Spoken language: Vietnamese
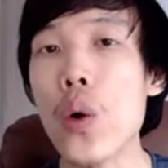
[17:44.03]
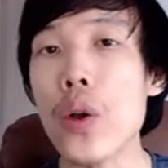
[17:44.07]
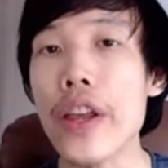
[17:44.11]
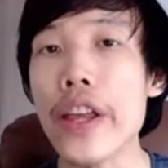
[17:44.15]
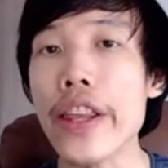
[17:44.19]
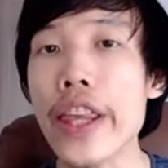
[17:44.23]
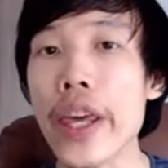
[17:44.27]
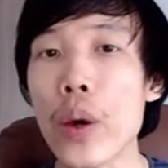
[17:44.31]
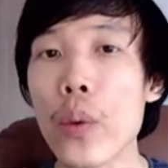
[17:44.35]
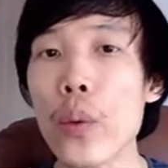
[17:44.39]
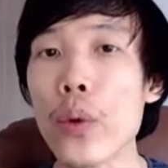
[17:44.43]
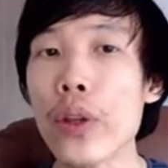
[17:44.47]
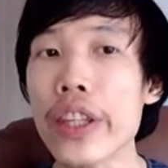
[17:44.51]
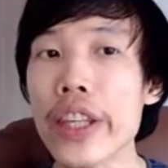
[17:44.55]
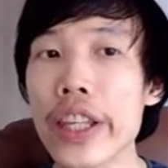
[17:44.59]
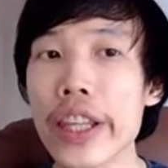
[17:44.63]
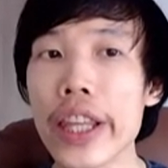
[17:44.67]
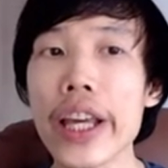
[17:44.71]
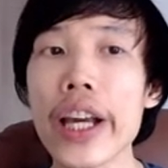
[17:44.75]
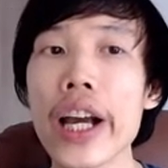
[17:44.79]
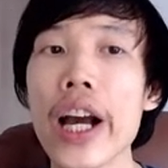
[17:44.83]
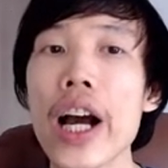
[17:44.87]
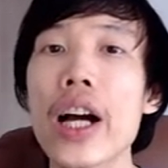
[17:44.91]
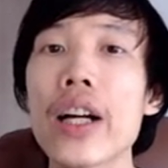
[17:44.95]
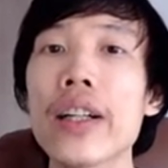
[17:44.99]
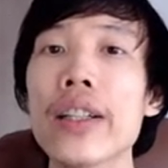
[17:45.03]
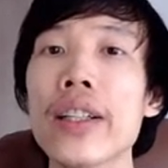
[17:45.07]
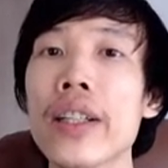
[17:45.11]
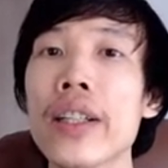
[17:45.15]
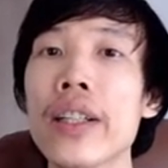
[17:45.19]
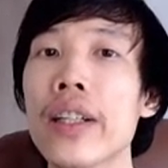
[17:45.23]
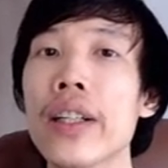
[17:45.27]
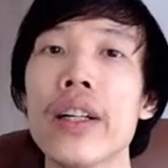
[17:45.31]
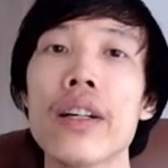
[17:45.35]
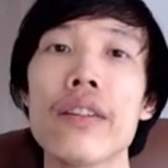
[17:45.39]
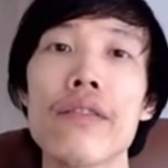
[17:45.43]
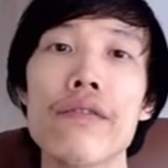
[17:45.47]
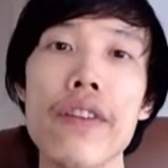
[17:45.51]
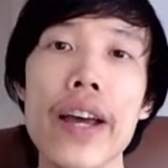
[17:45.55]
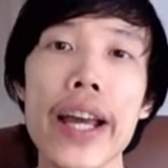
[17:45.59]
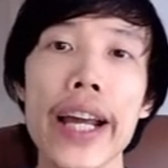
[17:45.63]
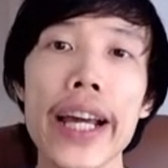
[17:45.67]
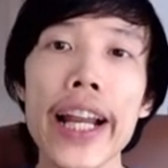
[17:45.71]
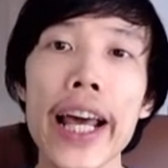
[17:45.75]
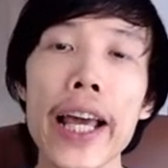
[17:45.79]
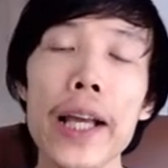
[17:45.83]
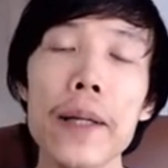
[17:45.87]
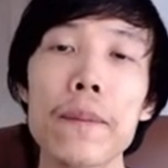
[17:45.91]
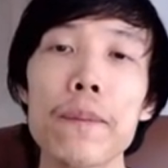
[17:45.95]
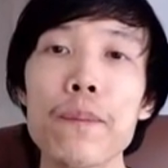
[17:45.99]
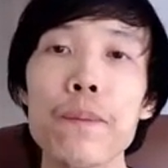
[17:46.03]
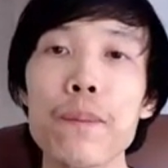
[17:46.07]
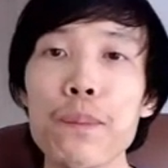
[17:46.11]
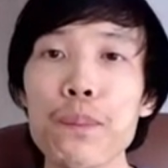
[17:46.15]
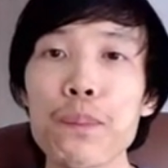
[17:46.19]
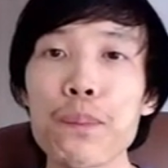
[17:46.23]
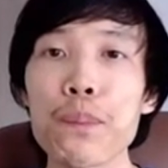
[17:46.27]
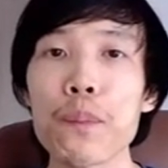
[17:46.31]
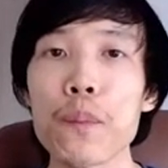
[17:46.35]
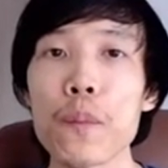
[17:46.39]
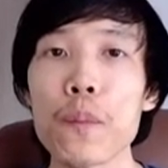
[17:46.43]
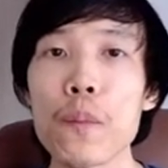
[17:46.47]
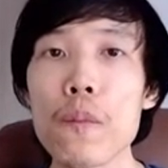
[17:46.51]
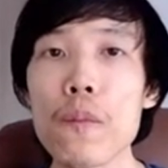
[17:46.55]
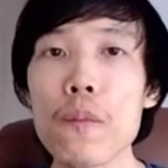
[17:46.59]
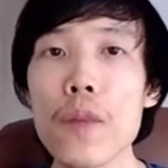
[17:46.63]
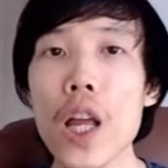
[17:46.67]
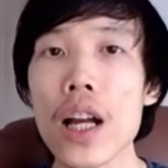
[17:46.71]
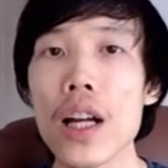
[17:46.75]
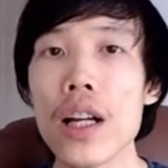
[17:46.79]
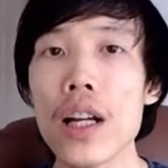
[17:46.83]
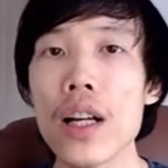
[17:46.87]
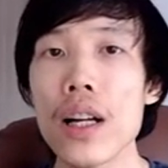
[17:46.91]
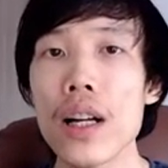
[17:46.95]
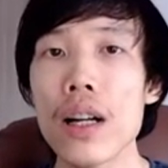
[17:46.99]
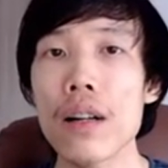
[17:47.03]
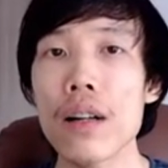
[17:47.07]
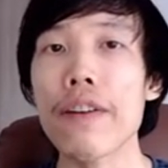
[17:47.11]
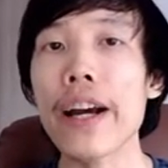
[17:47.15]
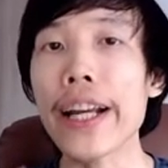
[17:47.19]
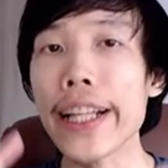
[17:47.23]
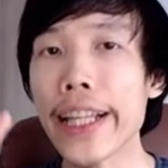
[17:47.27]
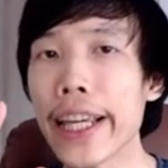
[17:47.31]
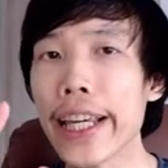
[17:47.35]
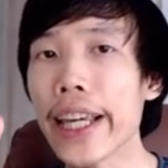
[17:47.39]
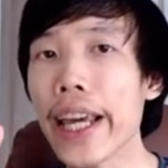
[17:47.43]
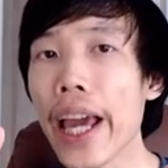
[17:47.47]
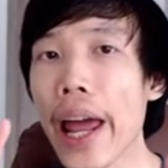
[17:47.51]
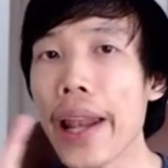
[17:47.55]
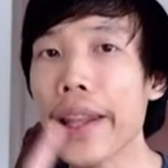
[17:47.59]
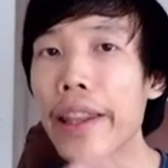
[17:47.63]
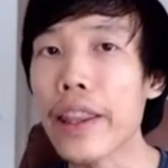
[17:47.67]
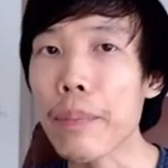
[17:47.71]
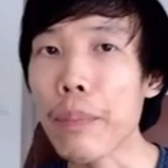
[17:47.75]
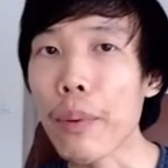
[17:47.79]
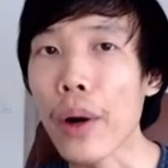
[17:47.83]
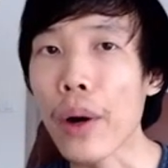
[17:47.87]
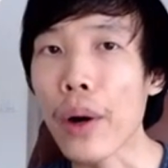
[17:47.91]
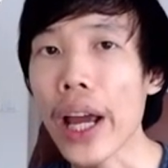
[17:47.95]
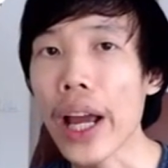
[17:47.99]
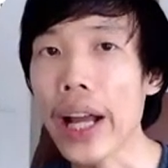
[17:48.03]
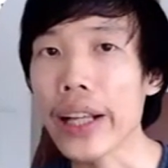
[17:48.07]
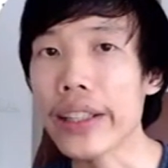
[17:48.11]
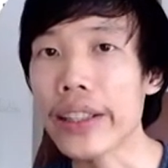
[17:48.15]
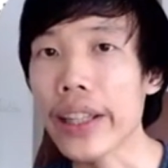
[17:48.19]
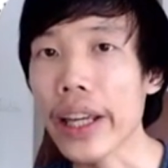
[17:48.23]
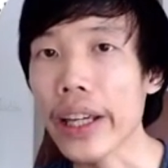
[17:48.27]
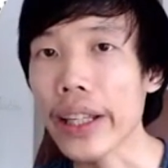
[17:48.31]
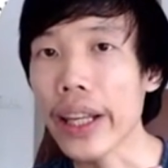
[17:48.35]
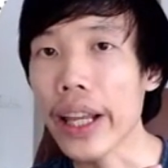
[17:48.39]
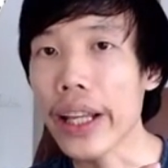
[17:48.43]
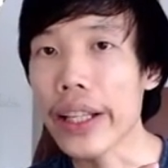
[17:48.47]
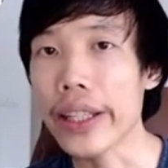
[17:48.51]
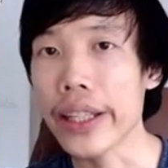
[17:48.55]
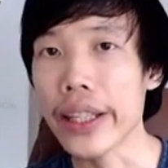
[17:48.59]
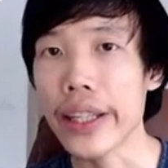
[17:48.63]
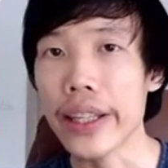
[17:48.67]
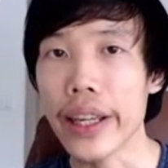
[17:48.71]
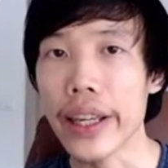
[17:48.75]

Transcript: giới thiệu chi tiết hơn về cái này vậy thì enterprise architect là gì